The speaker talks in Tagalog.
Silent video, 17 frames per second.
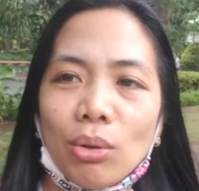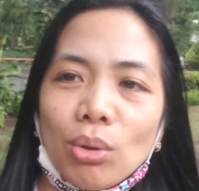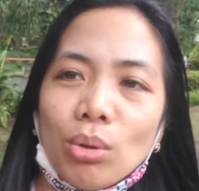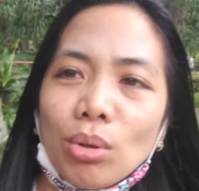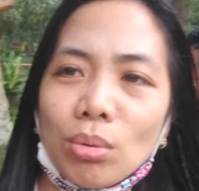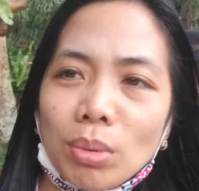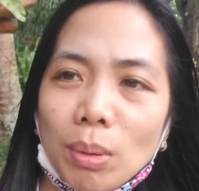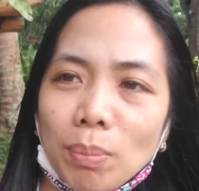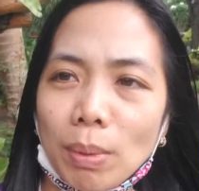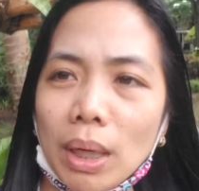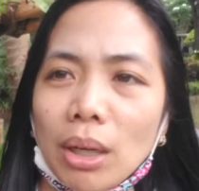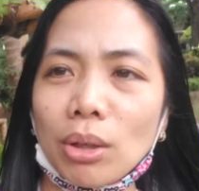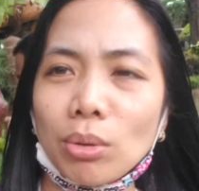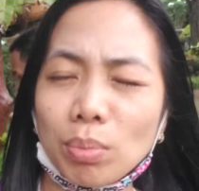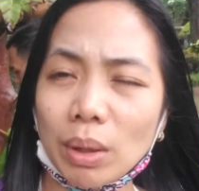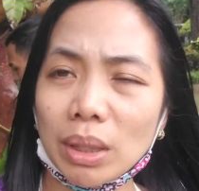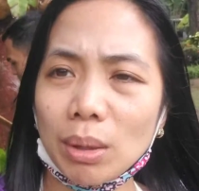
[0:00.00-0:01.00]
Oh, may pag
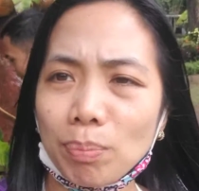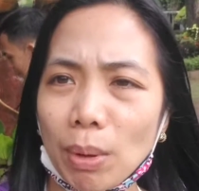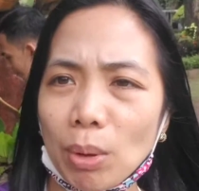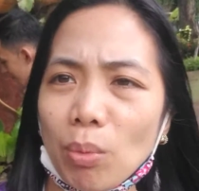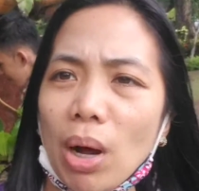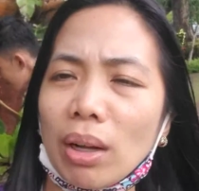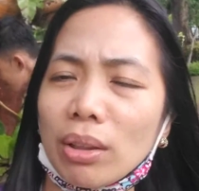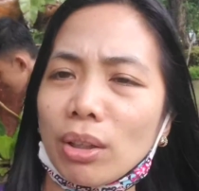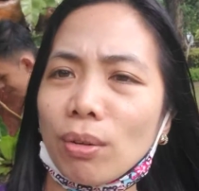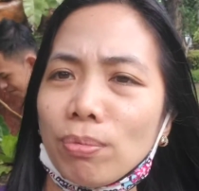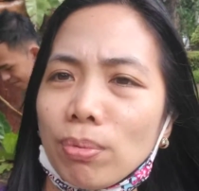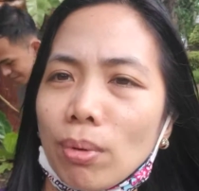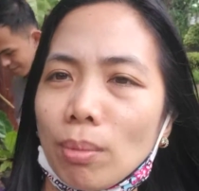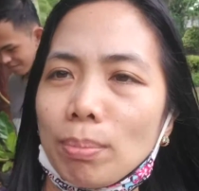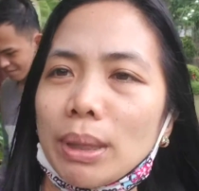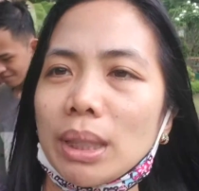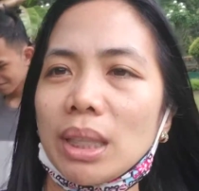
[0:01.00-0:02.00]
ganun pa. Sa so,
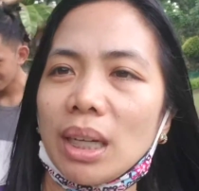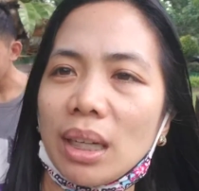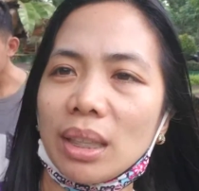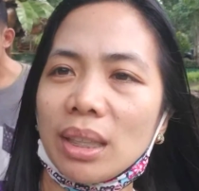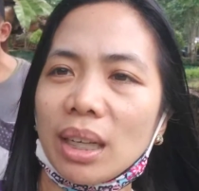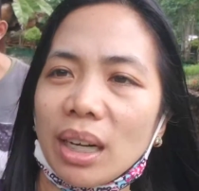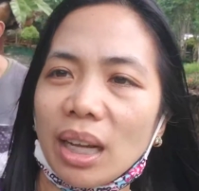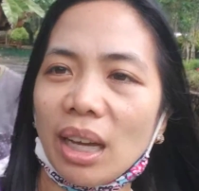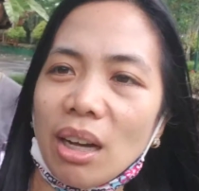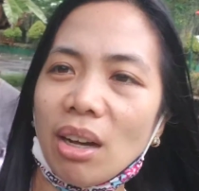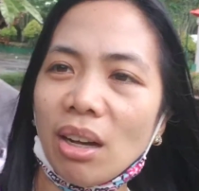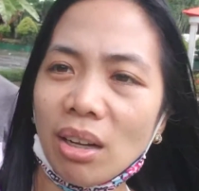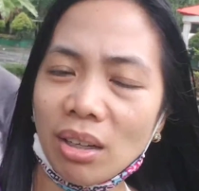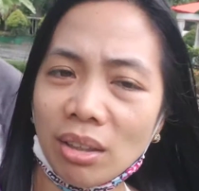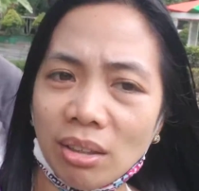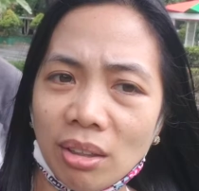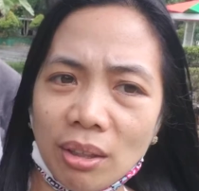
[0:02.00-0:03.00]
waterfall pa sila dire, oh.
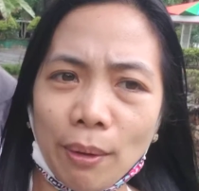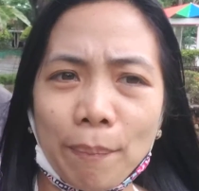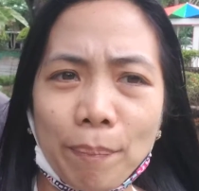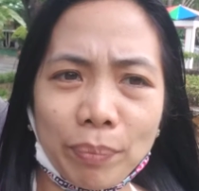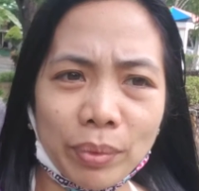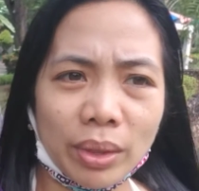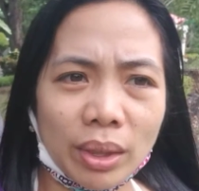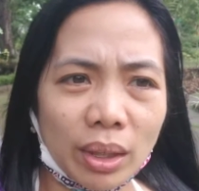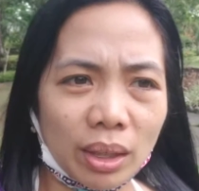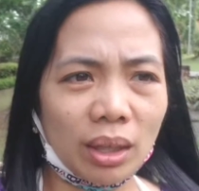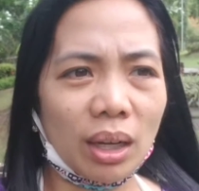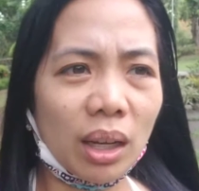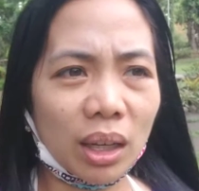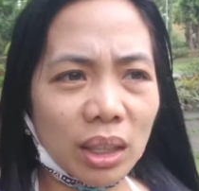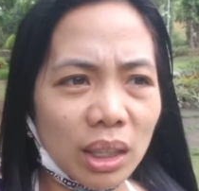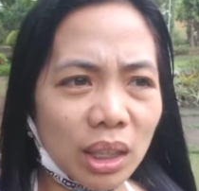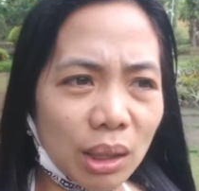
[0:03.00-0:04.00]

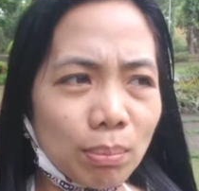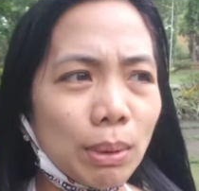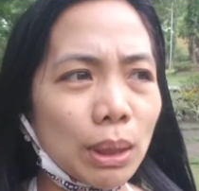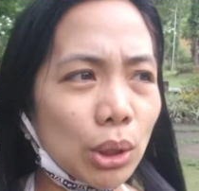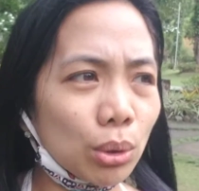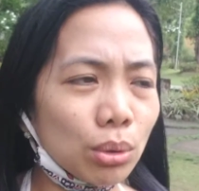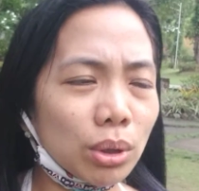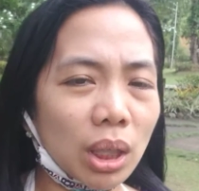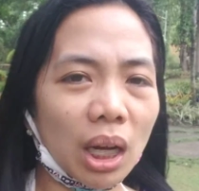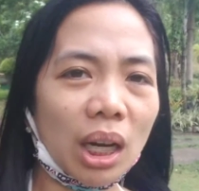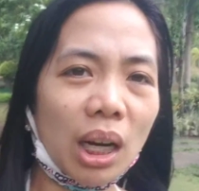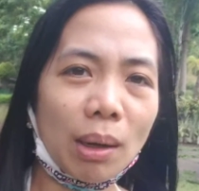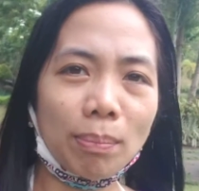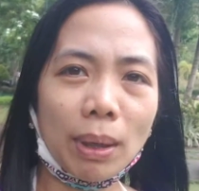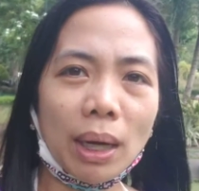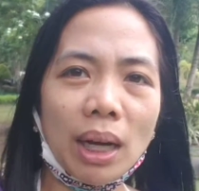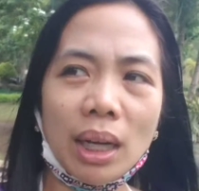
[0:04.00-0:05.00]
Ang ganda ng beach doon sa
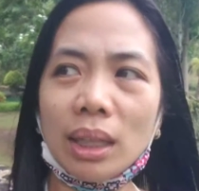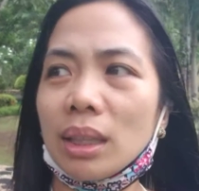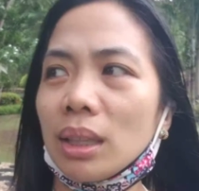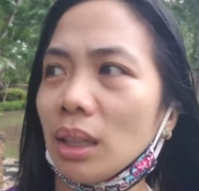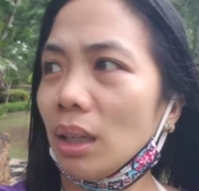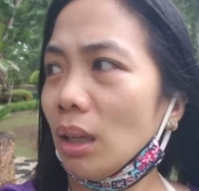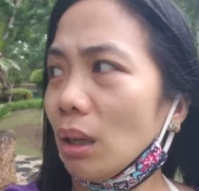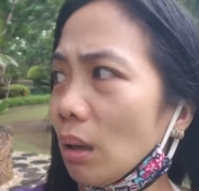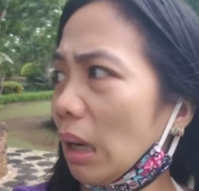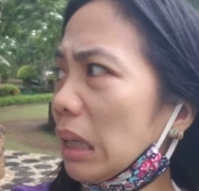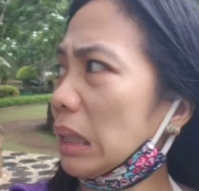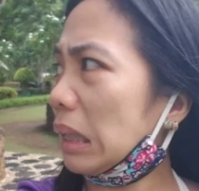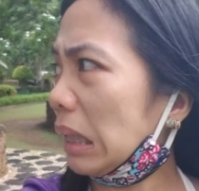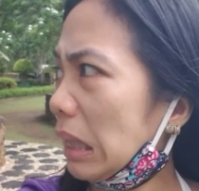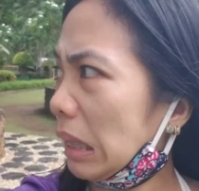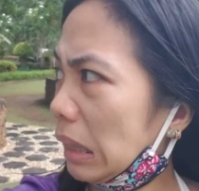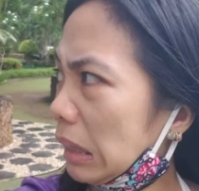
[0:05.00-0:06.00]
harapan. Ang
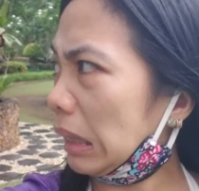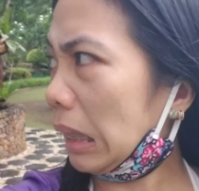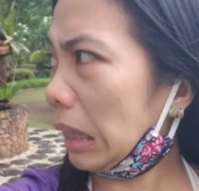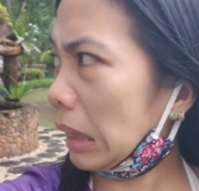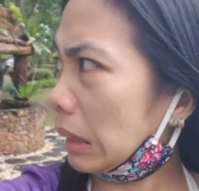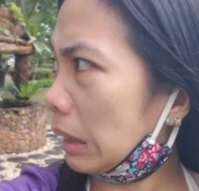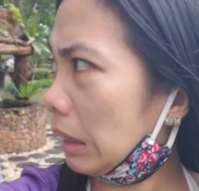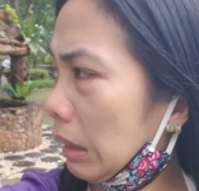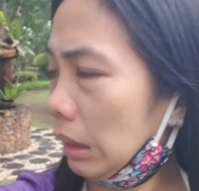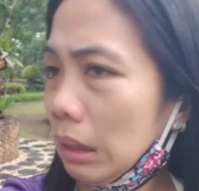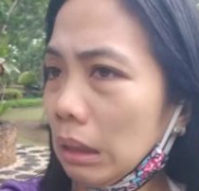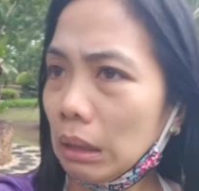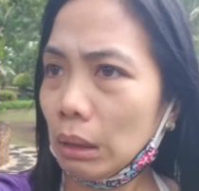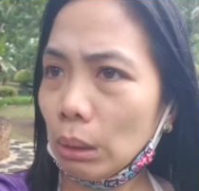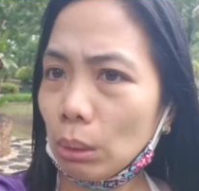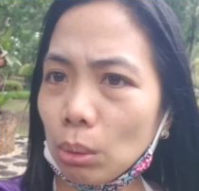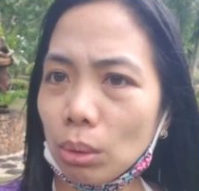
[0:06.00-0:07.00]
init.
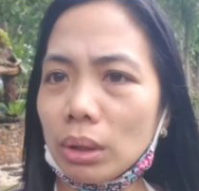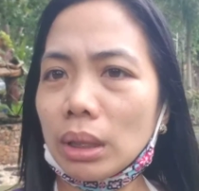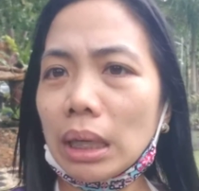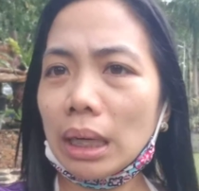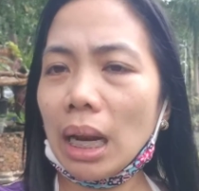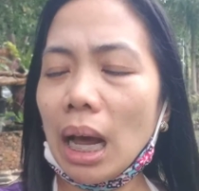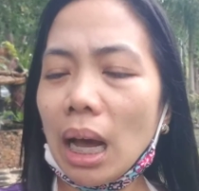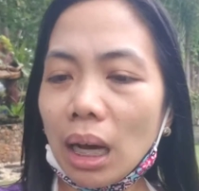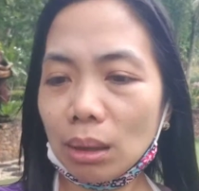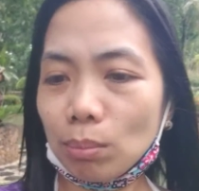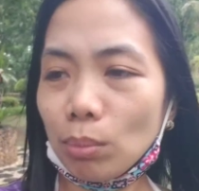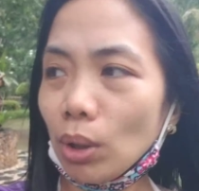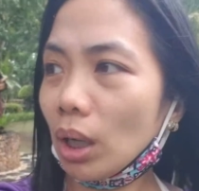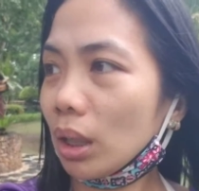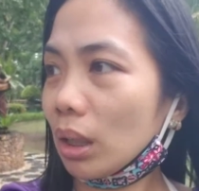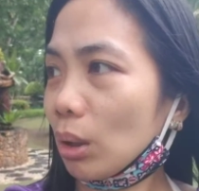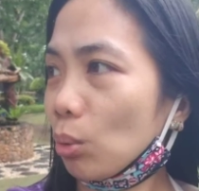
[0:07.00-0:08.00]
Kunting lakad mo
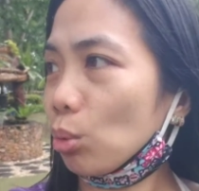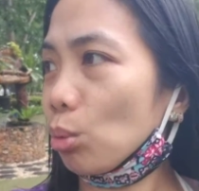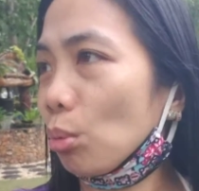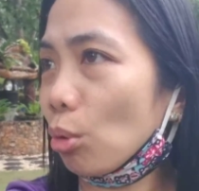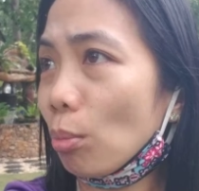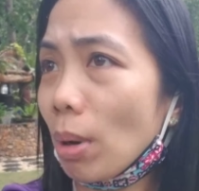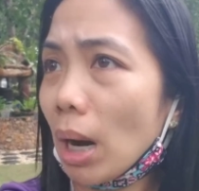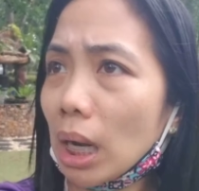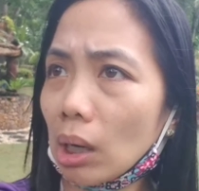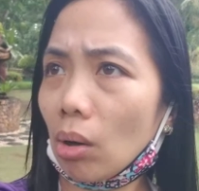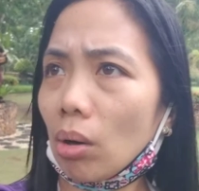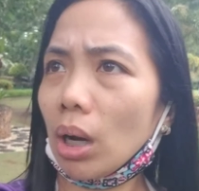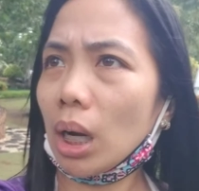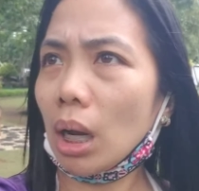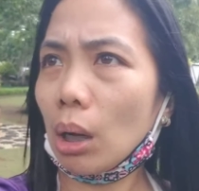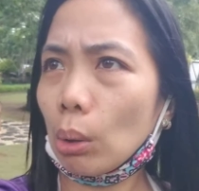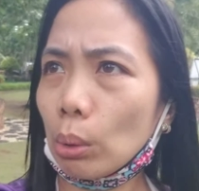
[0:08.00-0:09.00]
lang, umaraw
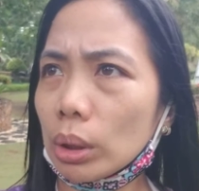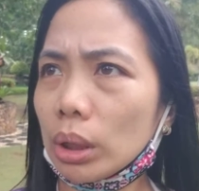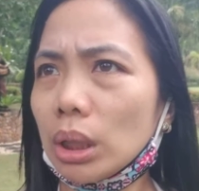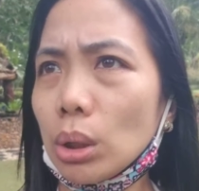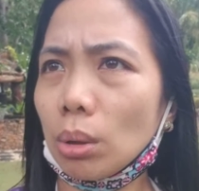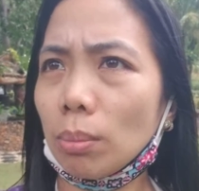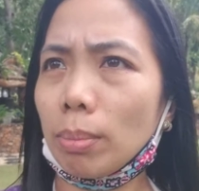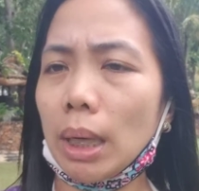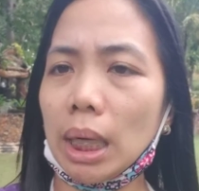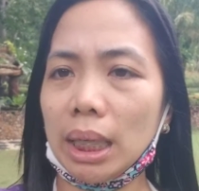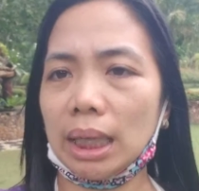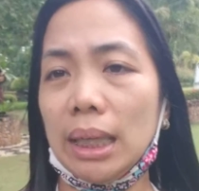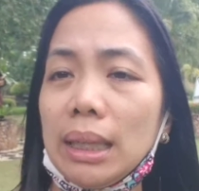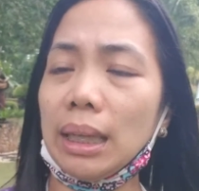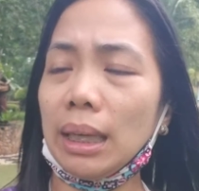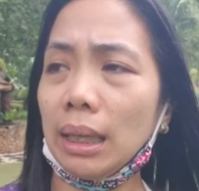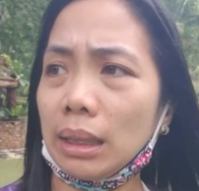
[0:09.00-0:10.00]
lang ng konti, sobrang
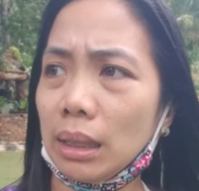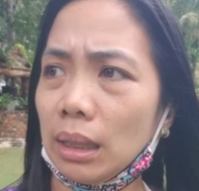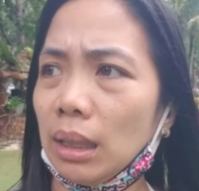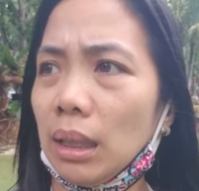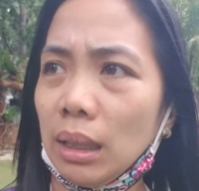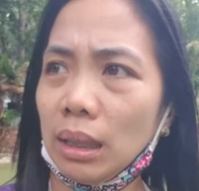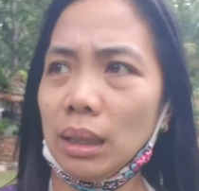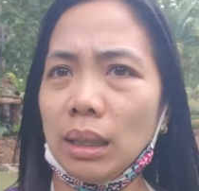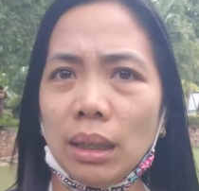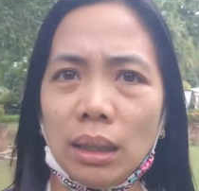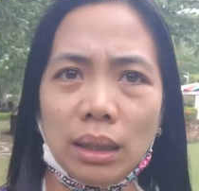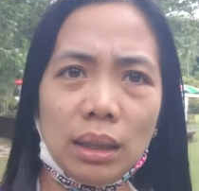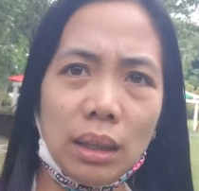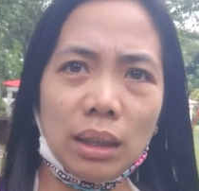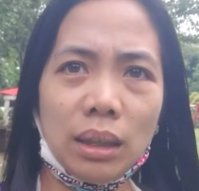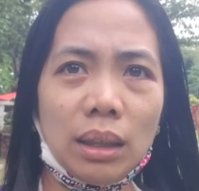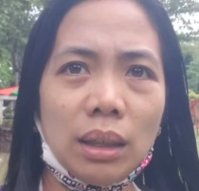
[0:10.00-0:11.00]
init.
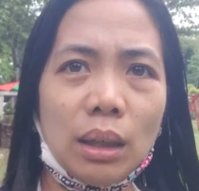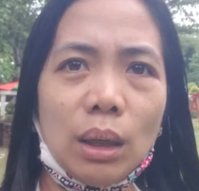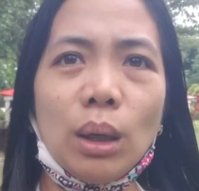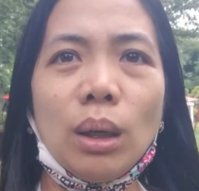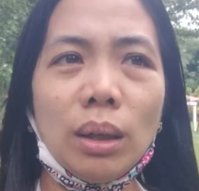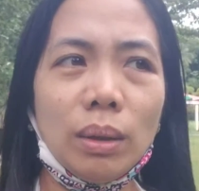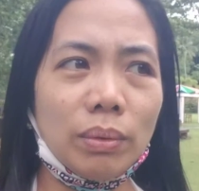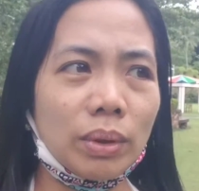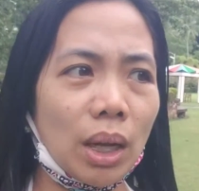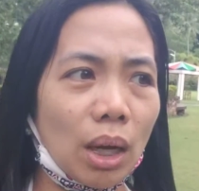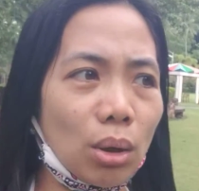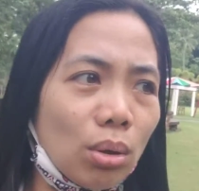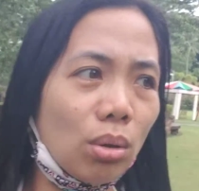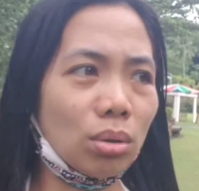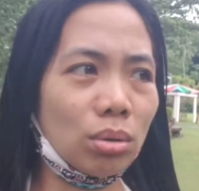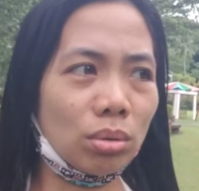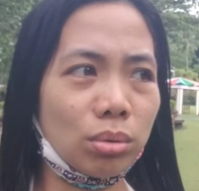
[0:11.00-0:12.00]

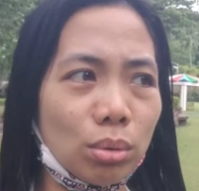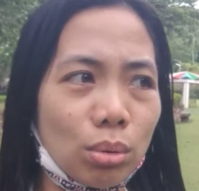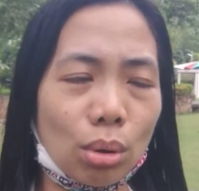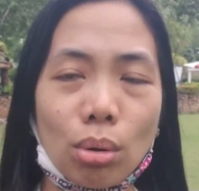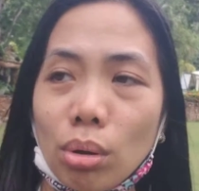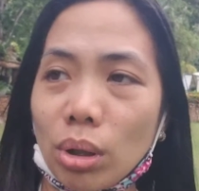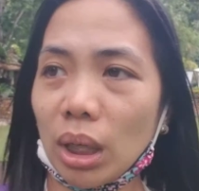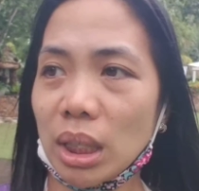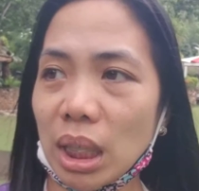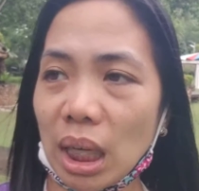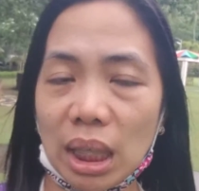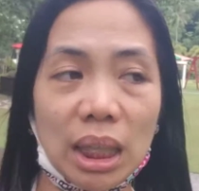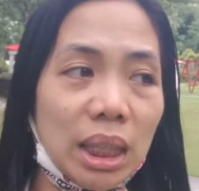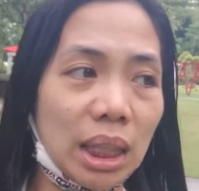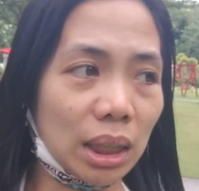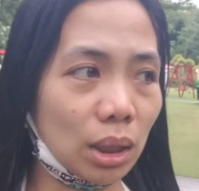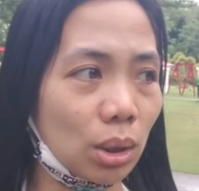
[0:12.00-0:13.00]
Nako, durog ka sa
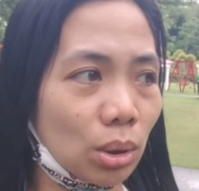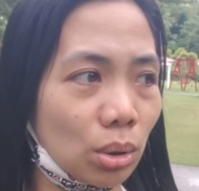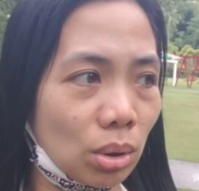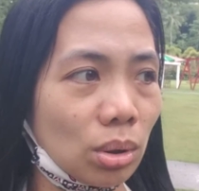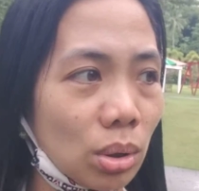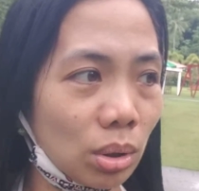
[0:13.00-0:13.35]
init doon.